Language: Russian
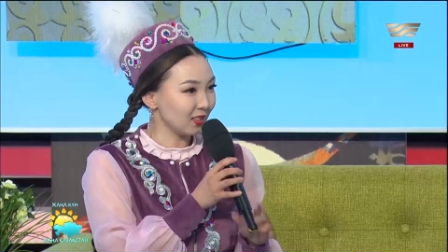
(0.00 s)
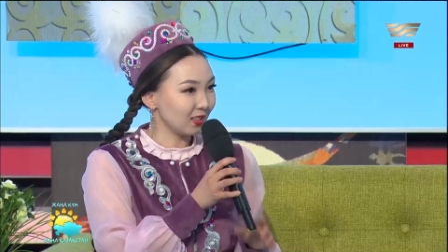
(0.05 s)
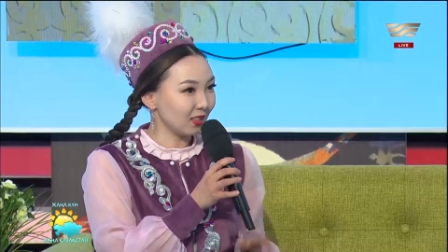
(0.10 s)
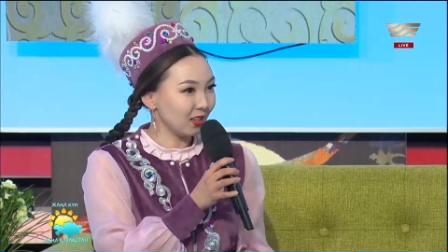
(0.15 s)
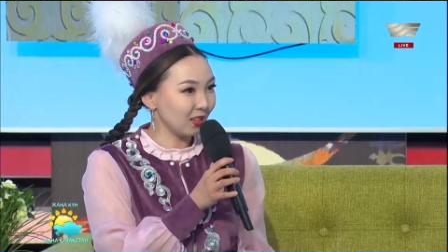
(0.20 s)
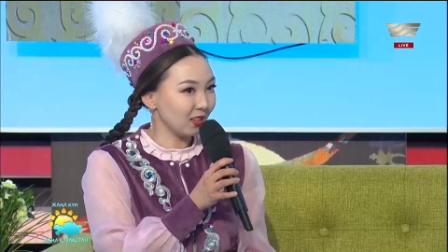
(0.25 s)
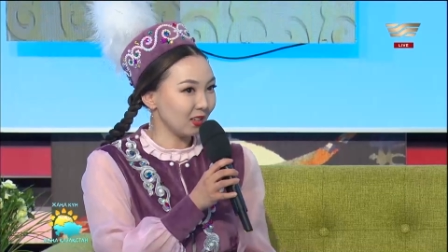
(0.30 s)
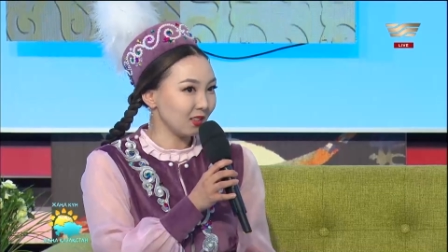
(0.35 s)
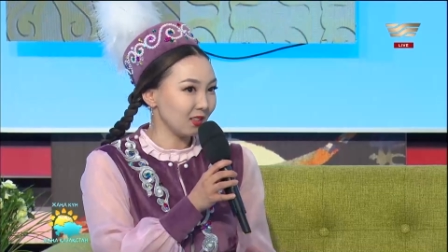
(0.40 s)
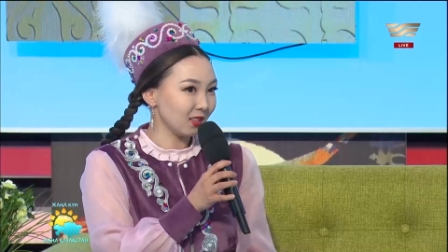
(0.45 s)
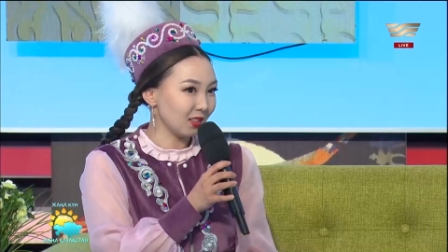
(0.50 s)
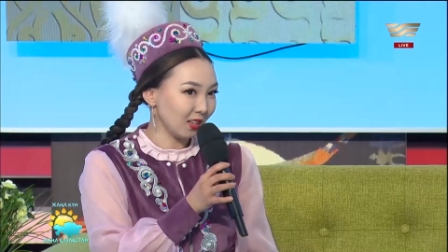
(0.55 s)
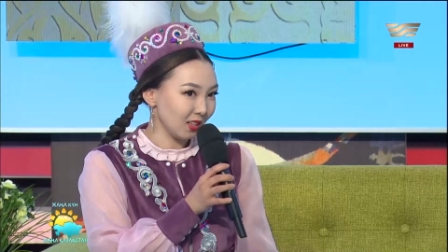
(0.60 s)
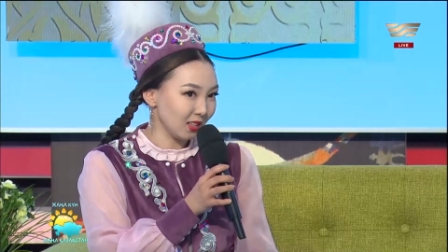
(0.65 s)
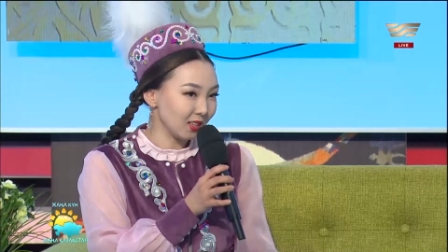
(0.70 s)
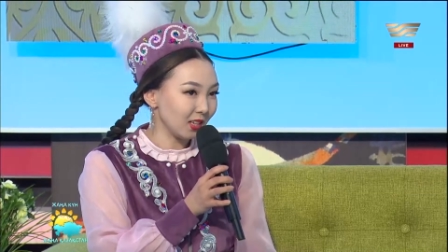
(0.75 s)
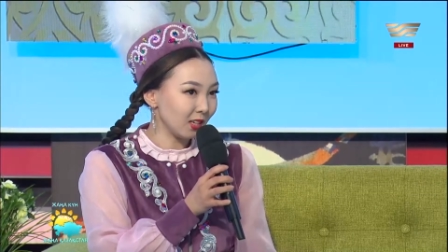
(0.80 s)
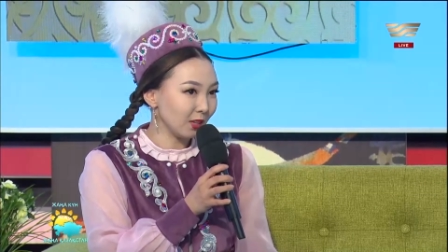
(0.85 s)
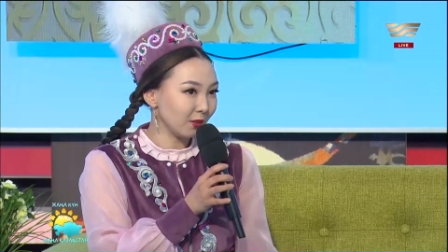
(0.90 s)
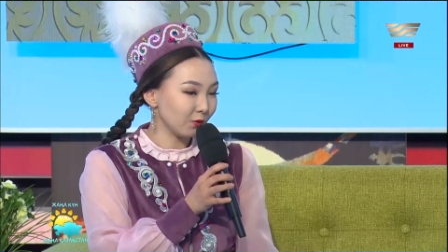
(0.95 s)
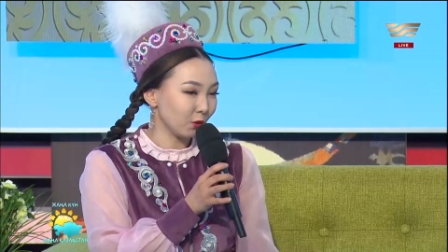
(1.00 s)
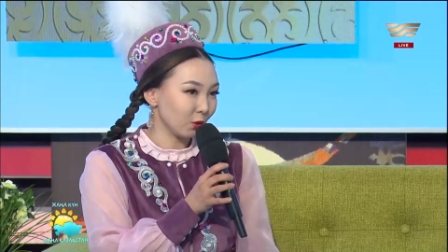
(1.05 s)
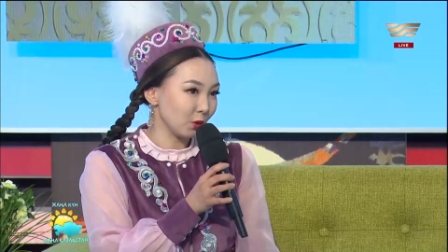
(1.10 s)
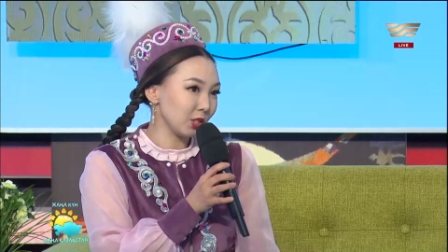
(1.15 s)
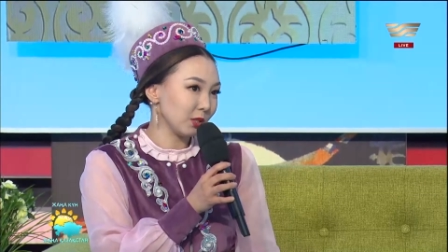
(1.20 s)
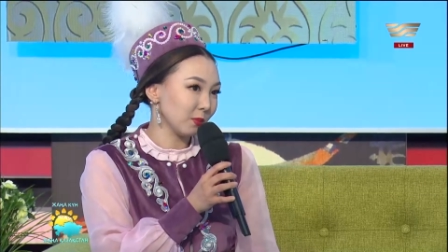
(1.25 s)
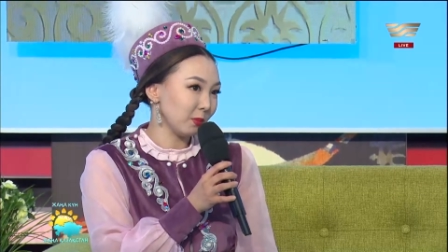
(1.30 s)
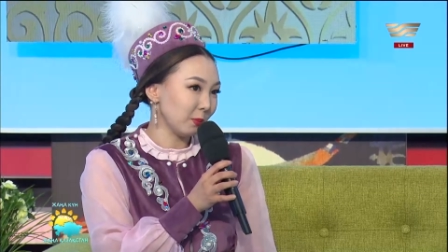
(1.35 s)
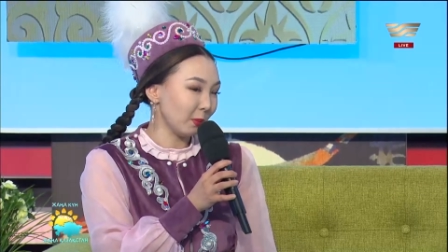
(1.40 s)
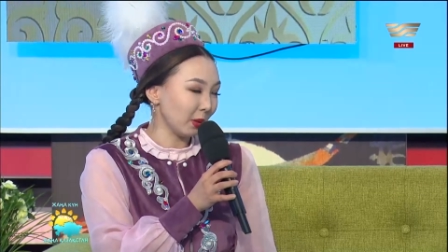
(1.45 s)
Зрителям
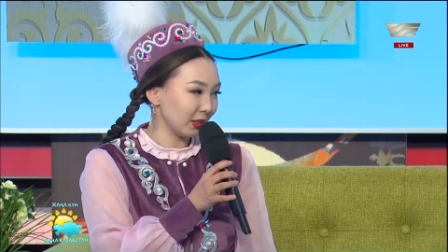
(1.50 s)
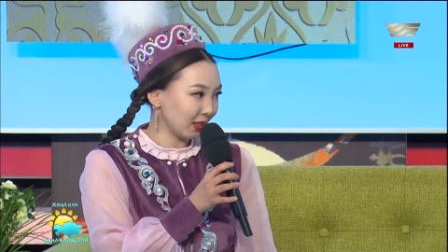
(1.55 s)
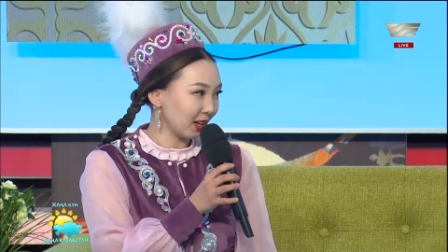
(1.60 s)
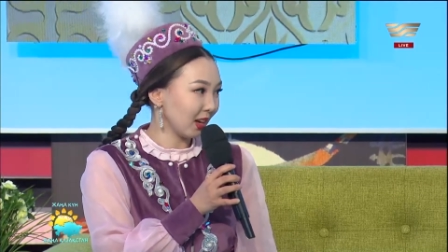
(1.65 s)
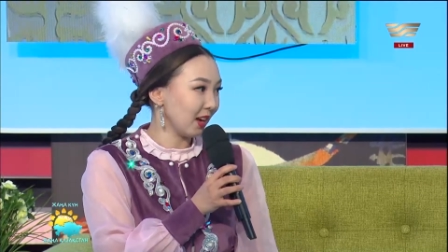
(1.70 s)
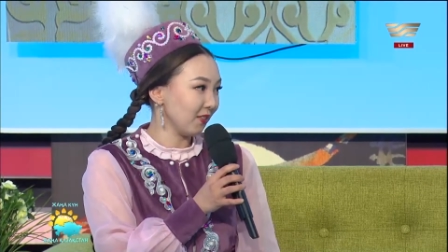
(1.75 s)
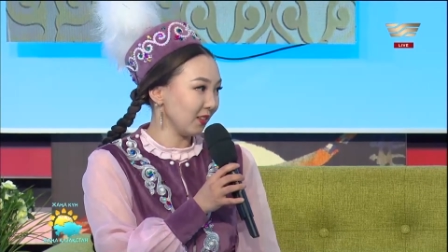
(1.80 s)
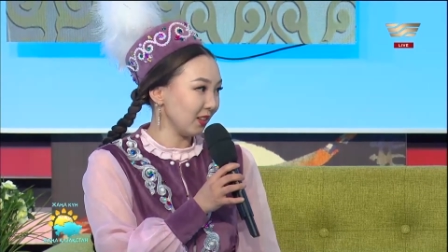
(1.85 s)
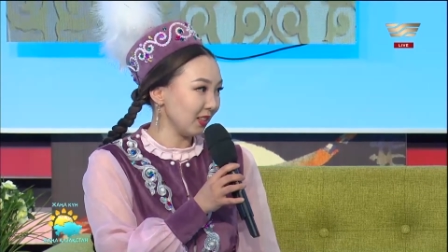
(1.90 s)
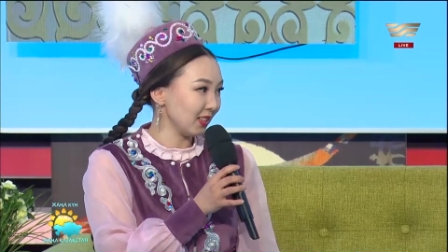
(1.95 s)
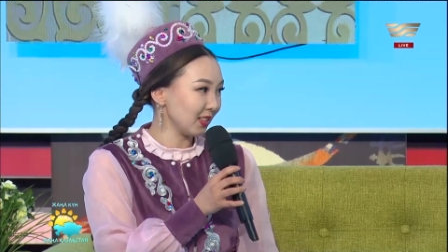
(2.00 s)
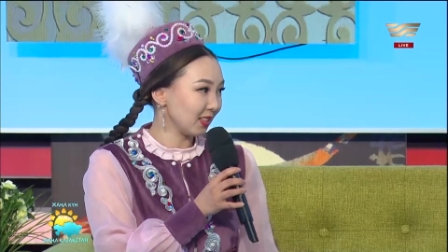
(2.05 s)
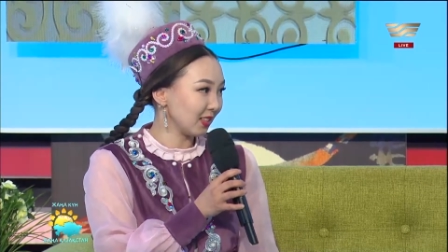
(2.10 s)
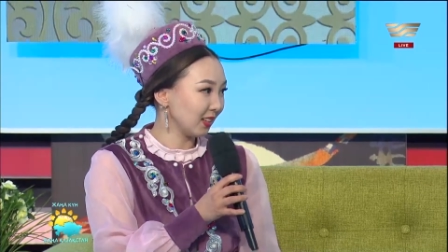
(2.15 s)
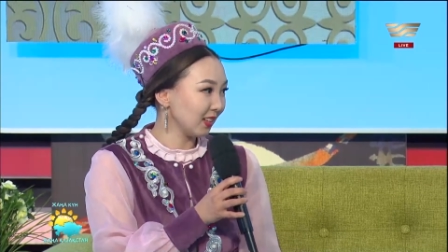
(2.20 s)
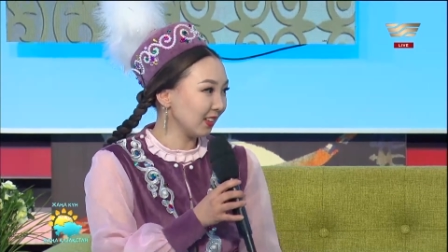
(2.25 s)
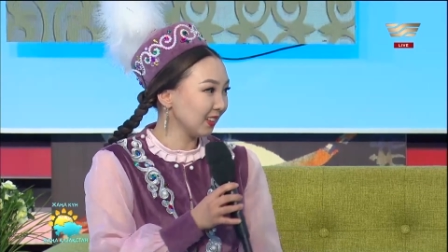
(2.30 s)
вроде бы понравилось.